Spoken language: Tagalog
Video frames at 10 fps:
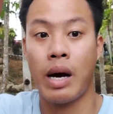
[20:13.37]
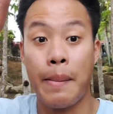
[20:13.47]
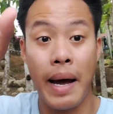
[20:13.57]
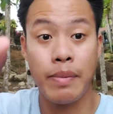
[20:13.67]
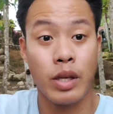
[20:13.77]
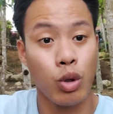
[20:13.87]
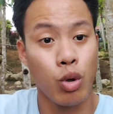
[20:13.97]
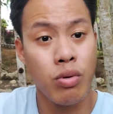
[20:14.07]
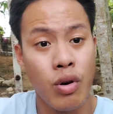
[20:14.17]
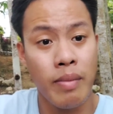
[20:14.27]
mga pipe sa
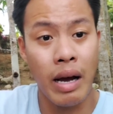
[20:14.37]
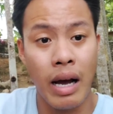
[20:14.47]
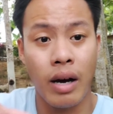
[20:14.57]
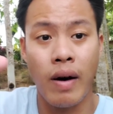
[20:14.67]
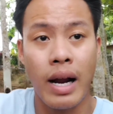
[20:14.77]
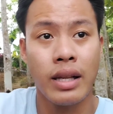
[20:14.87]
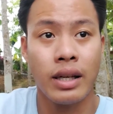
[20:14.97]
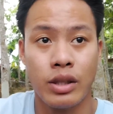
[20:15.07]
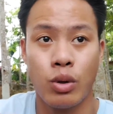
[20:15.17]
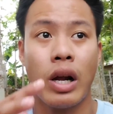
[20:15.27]
tubo mga kuan
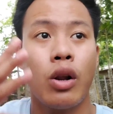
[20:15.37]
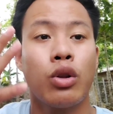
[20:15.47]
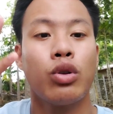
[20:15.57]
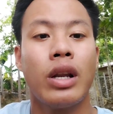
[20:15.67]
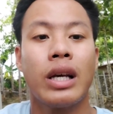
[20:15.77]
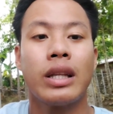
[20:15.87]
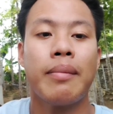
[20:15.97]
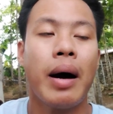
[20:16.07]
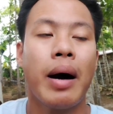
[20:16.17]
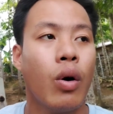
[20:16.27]
kaso karon to lagi
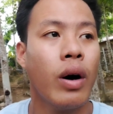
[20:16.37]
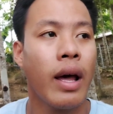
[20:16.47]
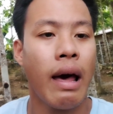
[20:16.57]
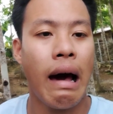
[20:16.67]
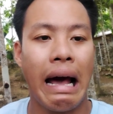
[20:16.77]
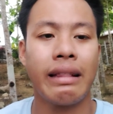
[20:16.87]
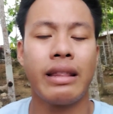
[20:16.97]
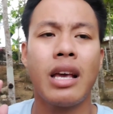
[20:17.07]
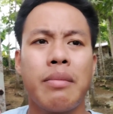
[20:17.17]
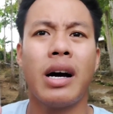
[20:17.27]
trabaho I
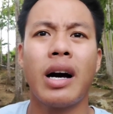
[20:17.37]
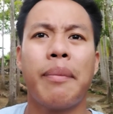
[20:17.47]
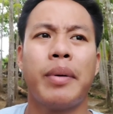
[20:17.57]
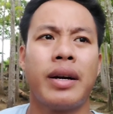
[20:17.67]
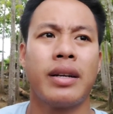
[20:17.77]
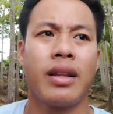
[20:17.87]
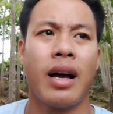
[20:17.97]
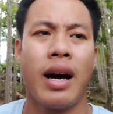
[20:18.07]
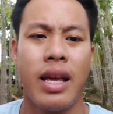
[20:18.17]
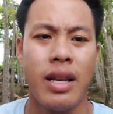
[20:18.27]
think mga kapart uh,